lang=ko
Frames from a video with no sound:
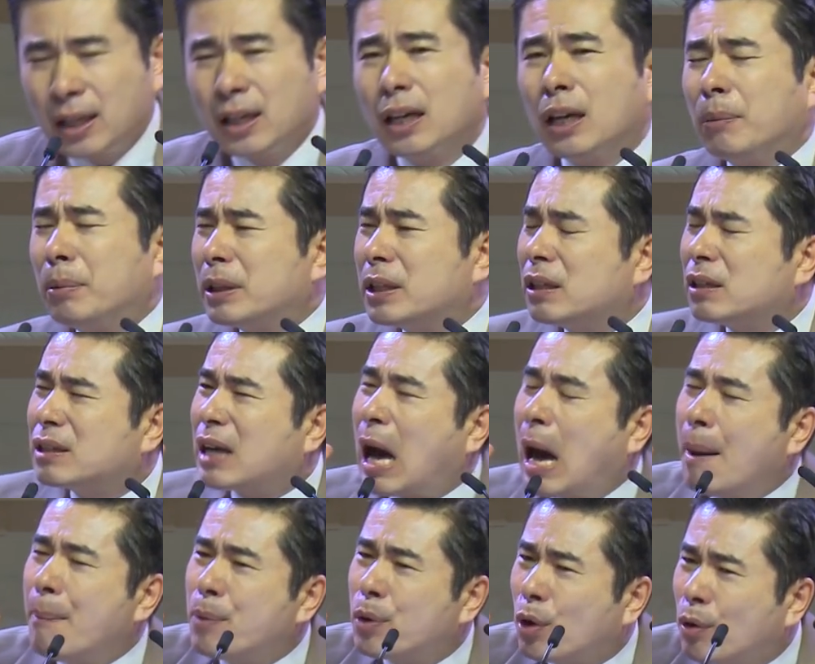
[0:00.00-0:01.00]
여러분 그
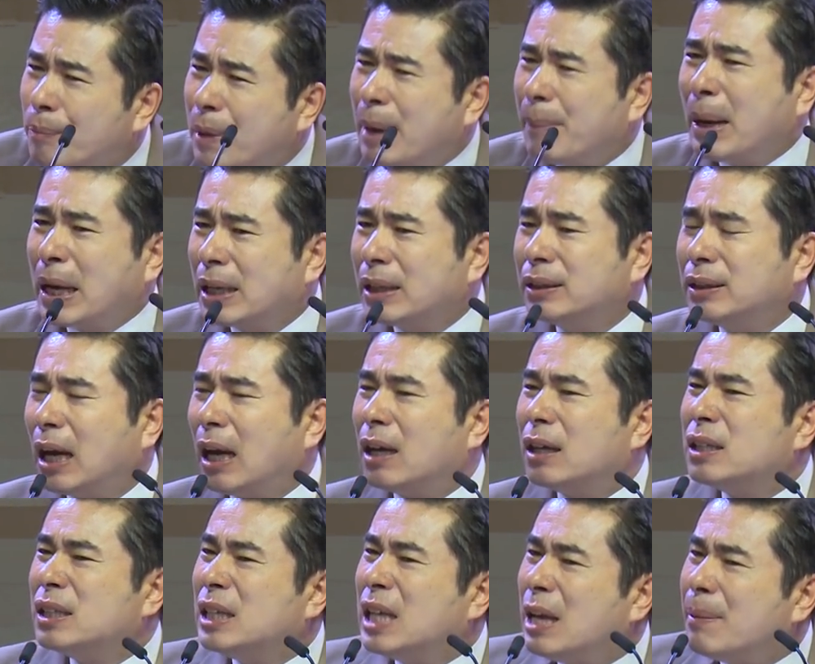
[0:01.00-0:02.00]
감으로 메마른 땅,
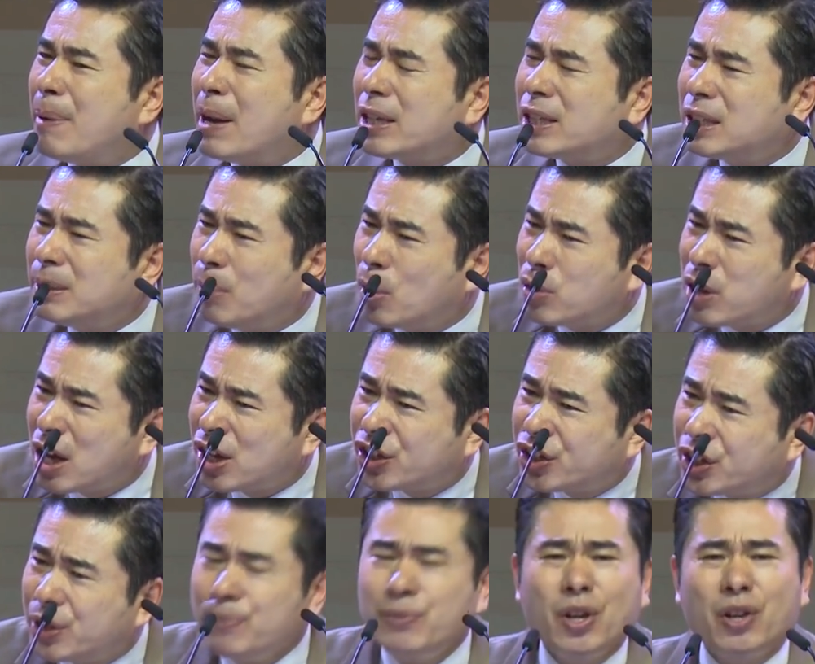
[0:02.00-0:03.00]
은혜 받지 못한
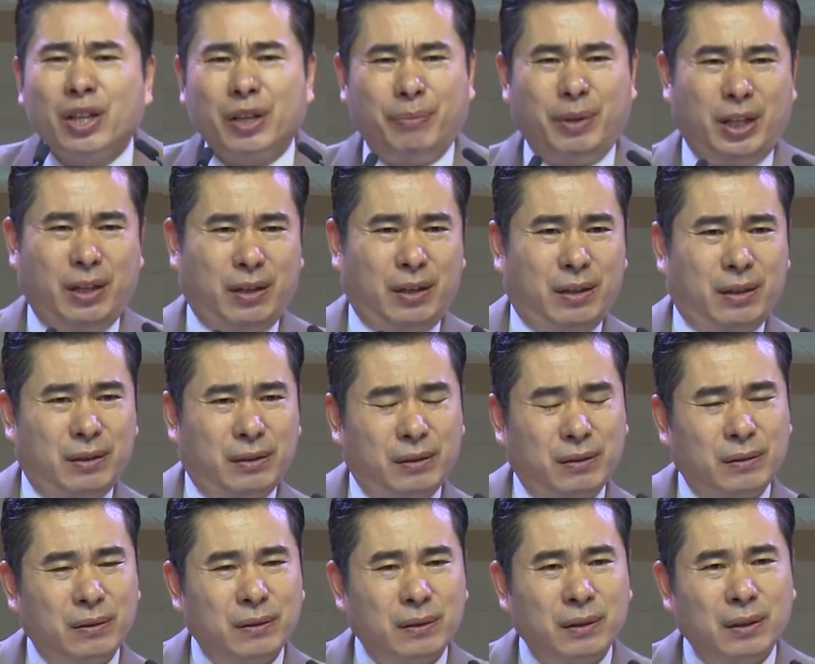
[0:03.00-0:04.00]
심령입니다.
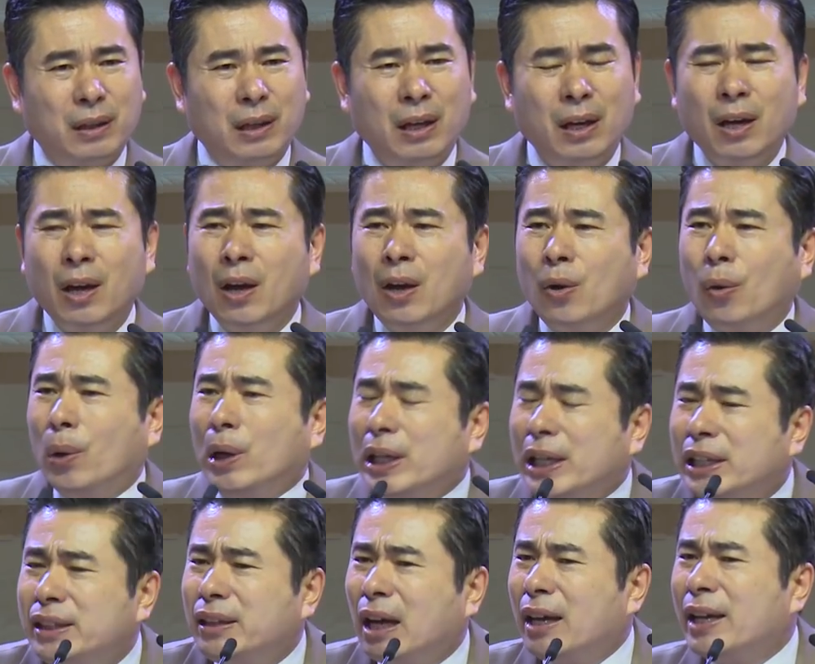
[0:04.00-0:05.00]
오늘
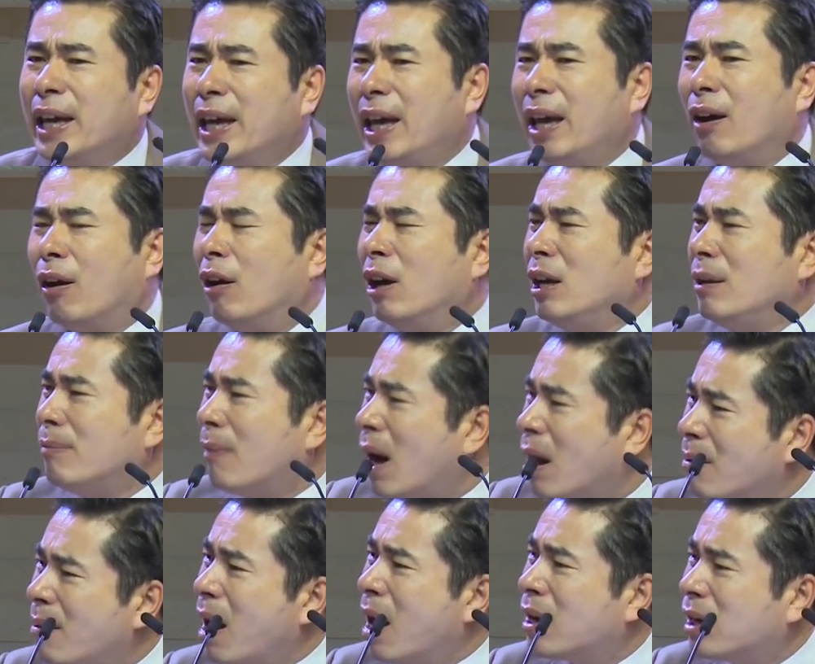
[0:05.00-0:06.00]
이 땅에
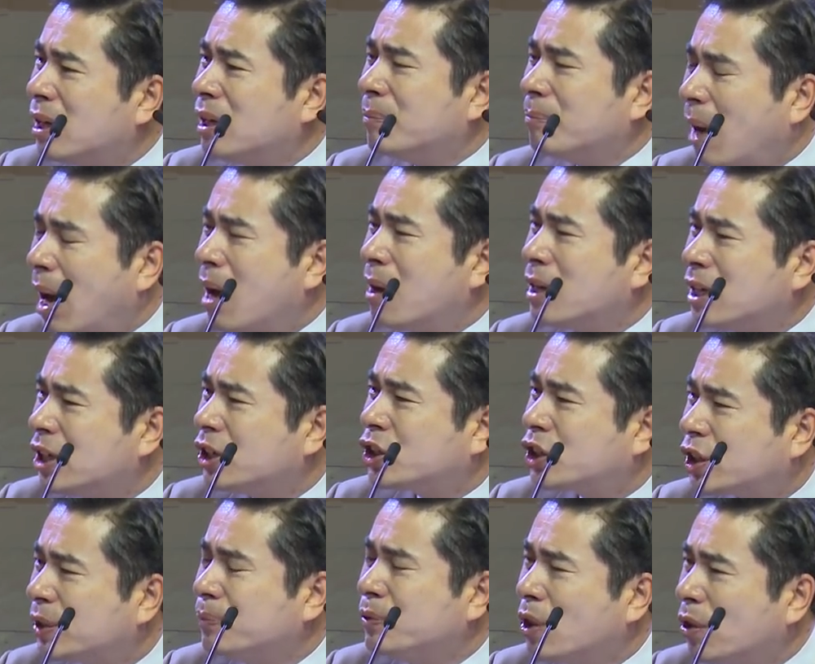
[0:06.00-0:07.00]
얼마나 많은 많은
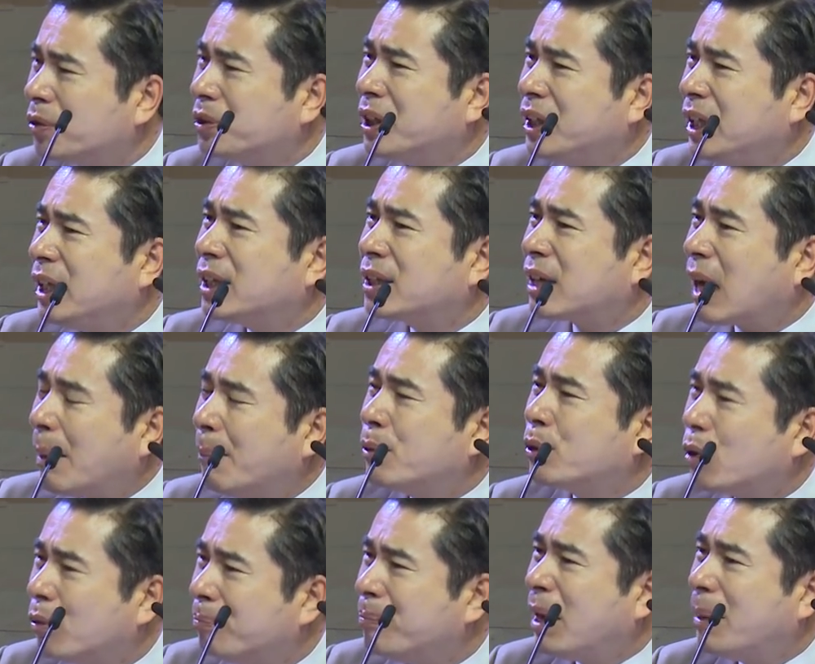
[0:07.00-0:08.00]
심령들이
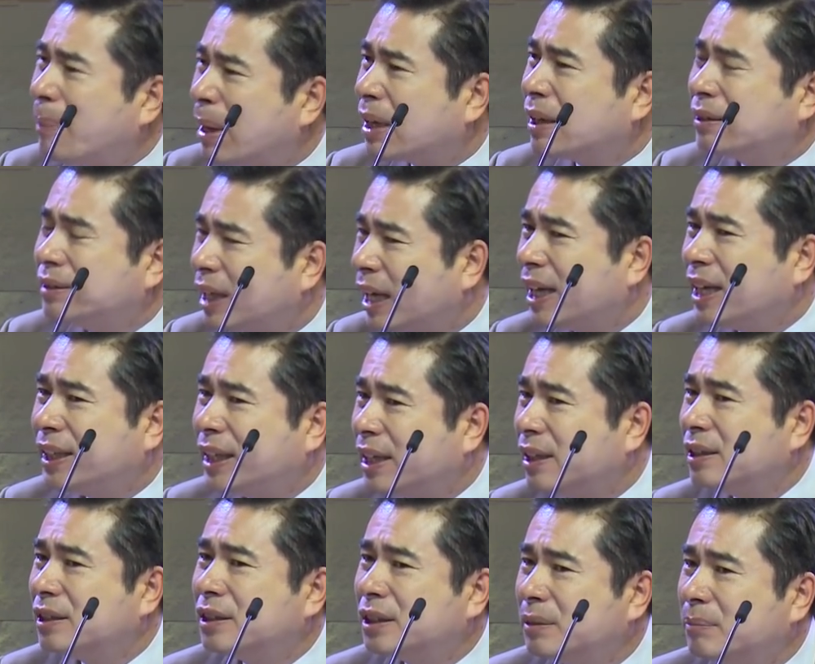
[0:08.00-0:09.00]
감으로 메마른 땅이
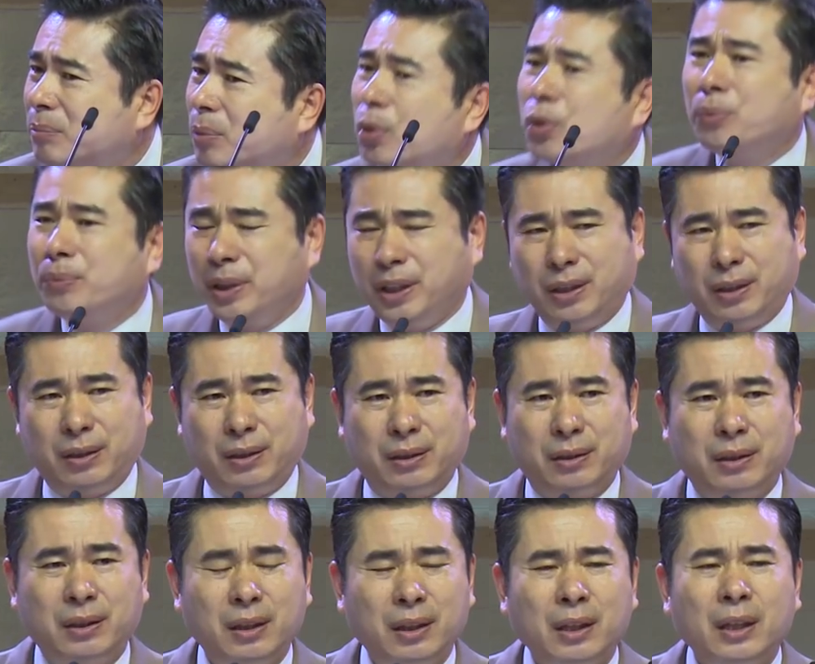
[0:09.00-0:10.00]
되는지 모릅니다.
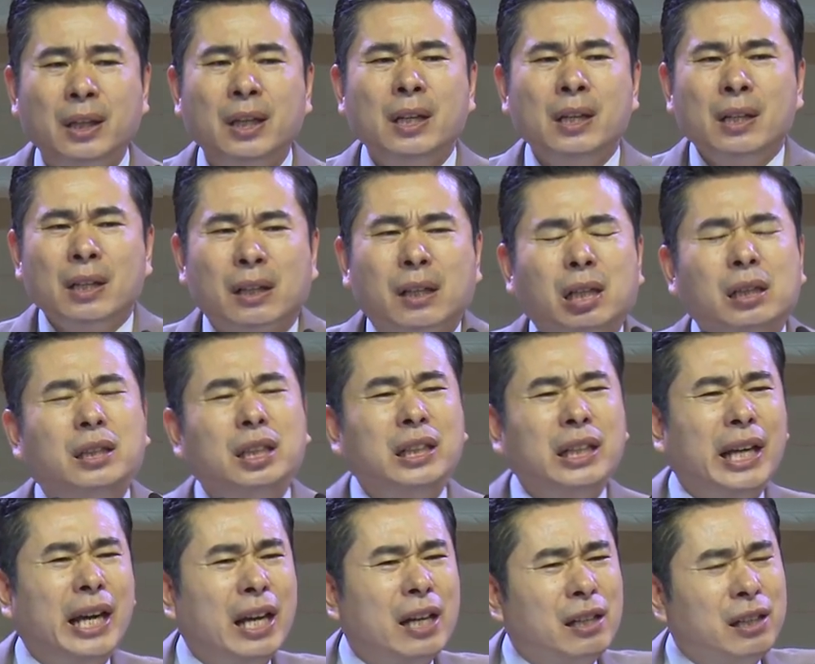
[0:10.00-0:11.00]

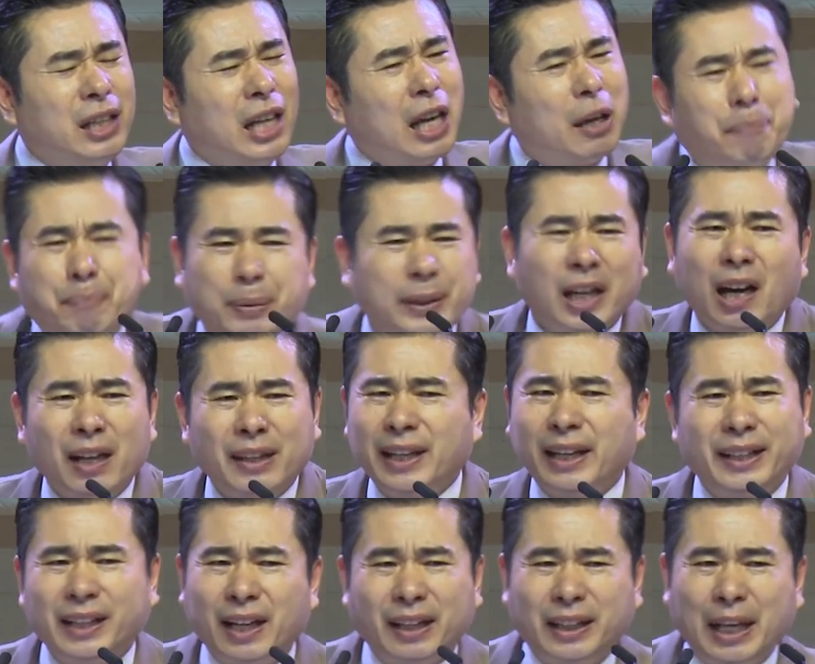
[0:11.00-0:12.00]
그들의 은혜의 비가
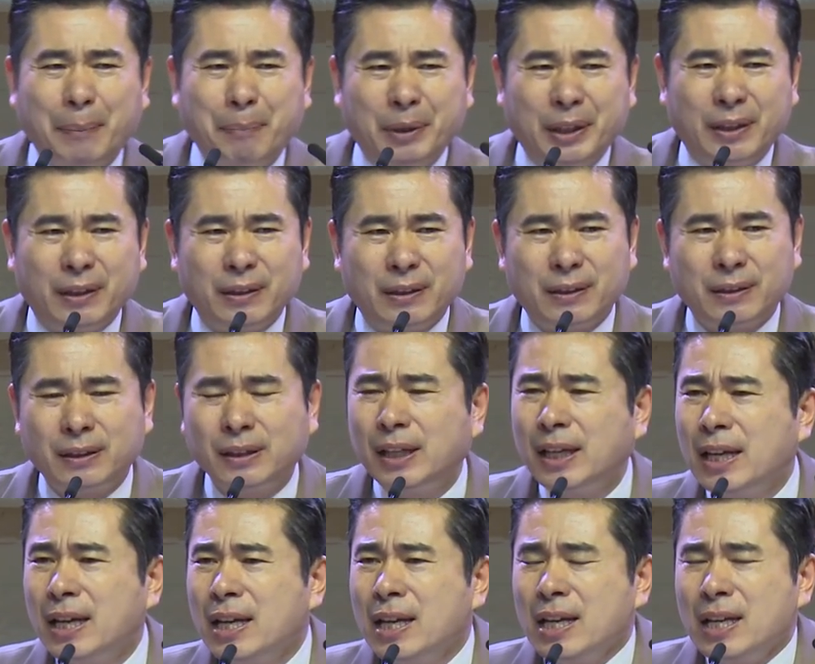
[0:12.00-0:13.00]
내려야 됩니다.
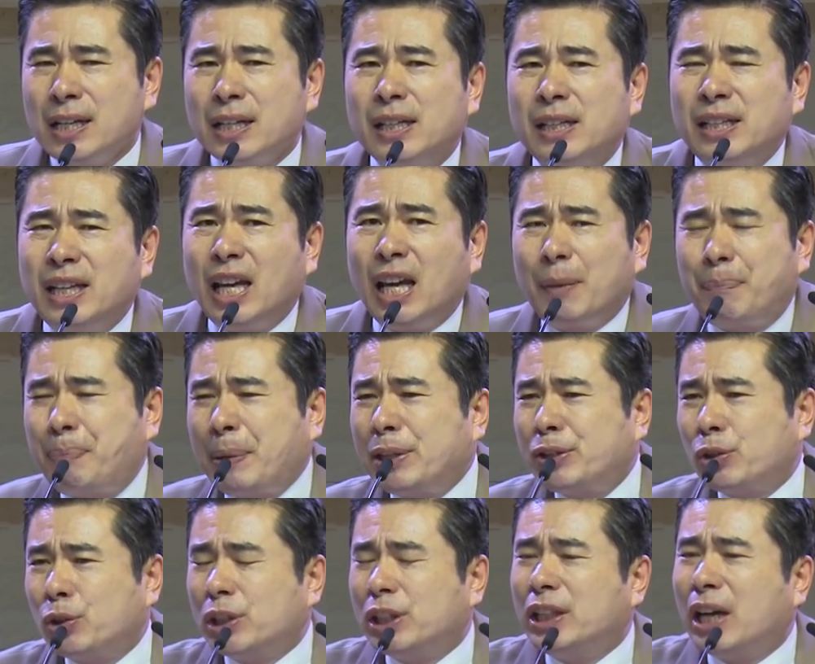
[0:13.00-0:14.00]
은혜의
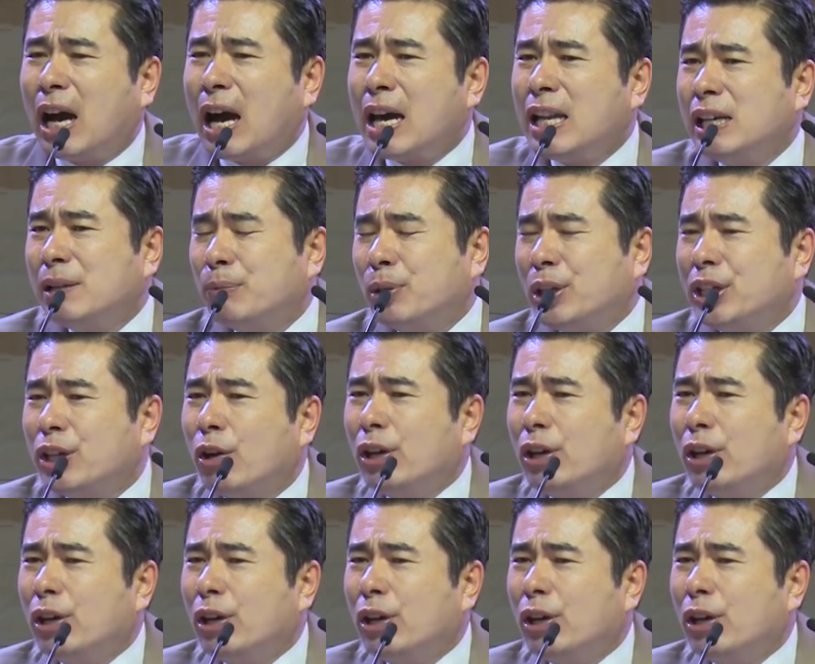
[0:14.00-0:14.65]
빗줄기가 하늘문이